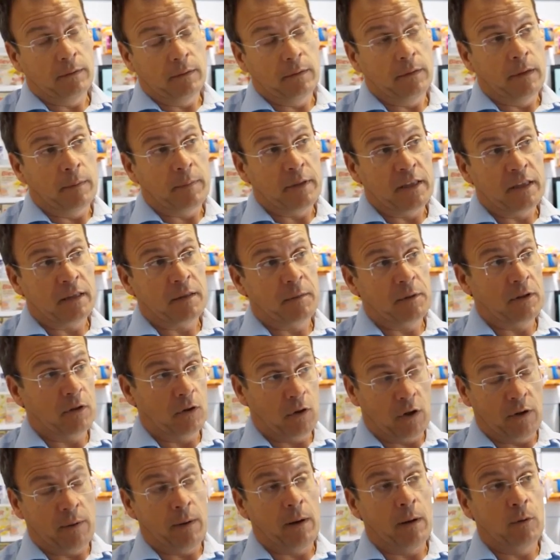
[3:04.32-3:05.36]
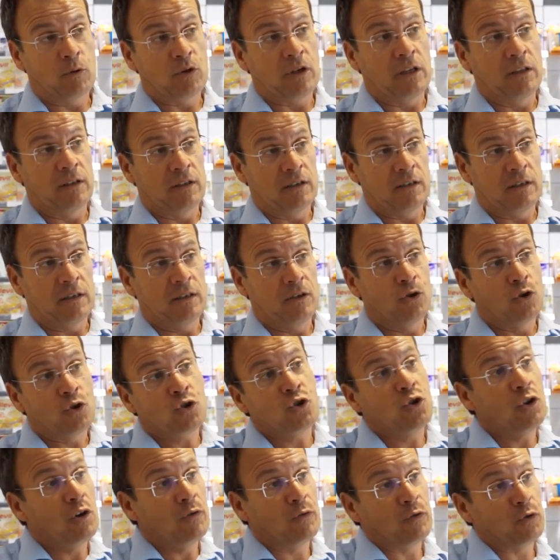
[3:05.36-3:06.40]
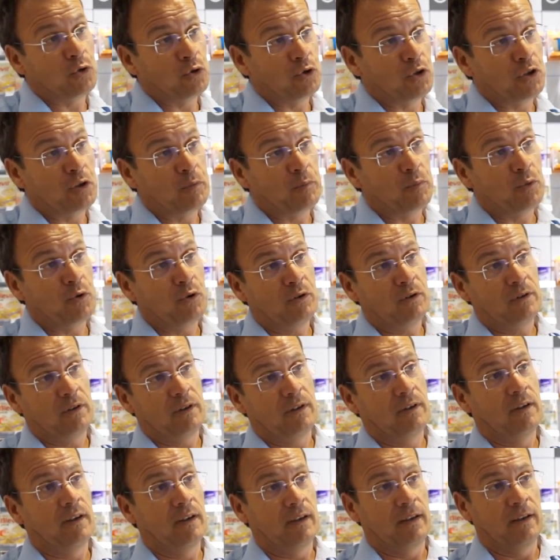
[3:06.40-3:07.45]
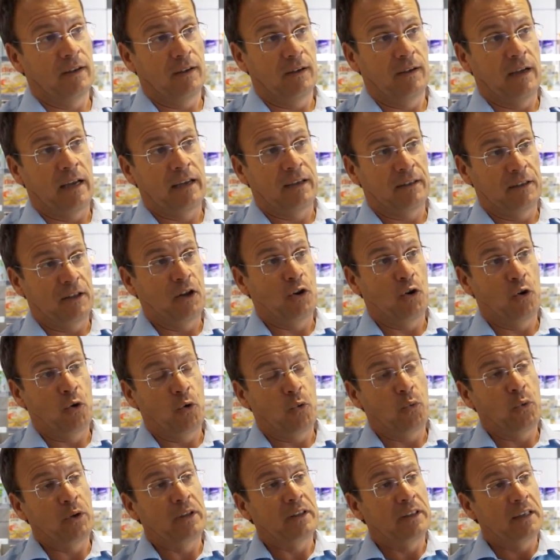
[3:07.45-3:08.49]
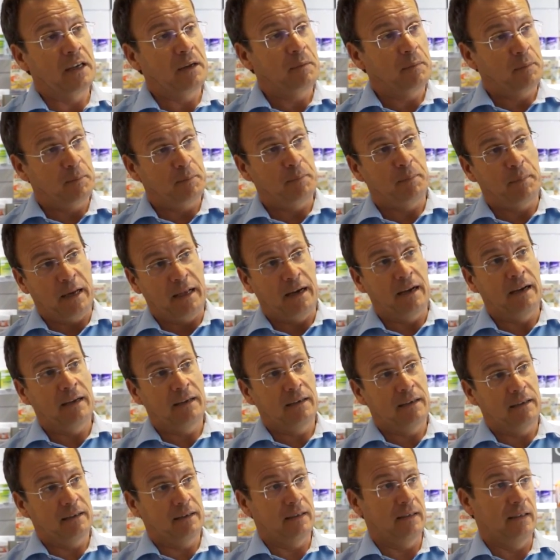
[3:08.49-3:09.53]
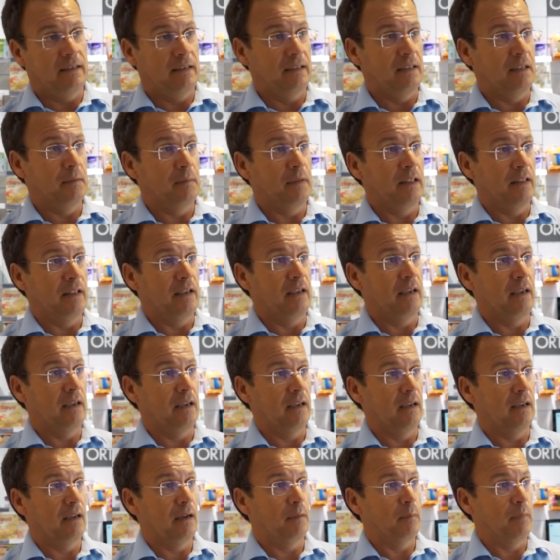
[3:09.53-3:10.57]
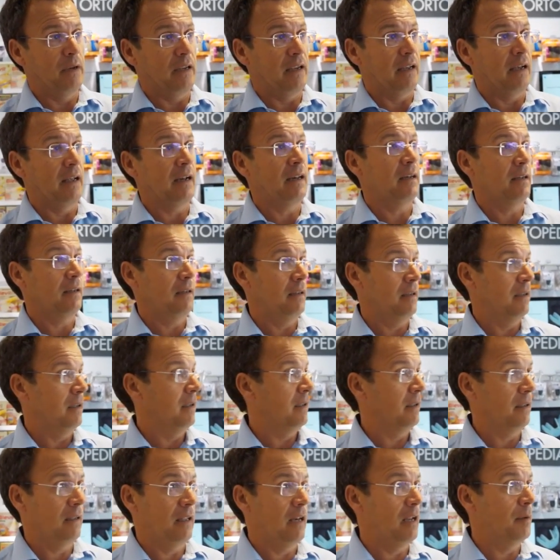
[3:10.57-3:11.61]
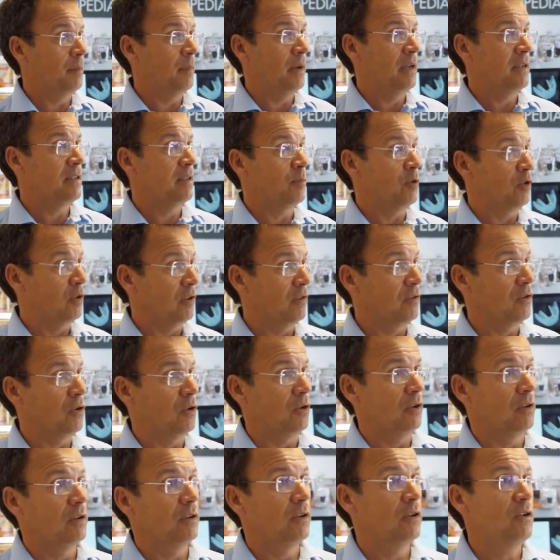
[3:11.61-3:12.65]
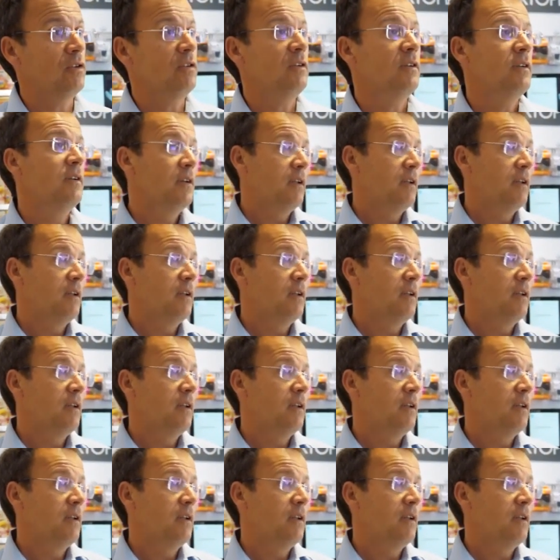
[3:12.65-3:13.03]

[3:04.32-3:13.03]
independientemente de lo que hablábamos antes, ¿eh? no solo el fototipo eh, hay que tenerlo en cuenta para el tema de aplicar cremas de protección, ¿no?